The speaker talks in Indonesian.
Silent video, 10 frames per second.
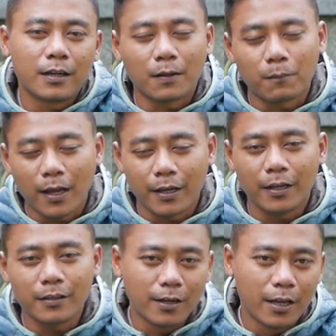ada
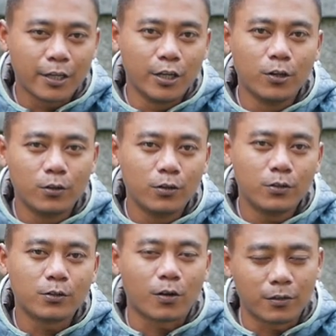pelangit
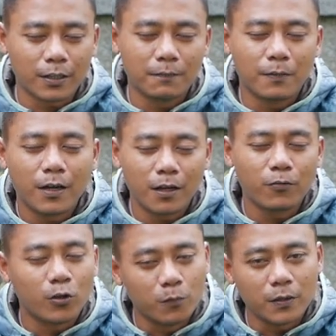gila-gilo roll
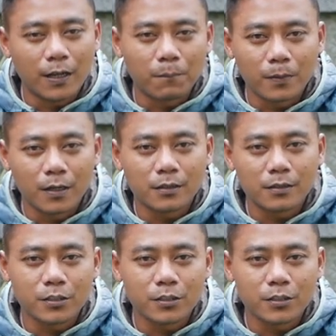tembak volume dapat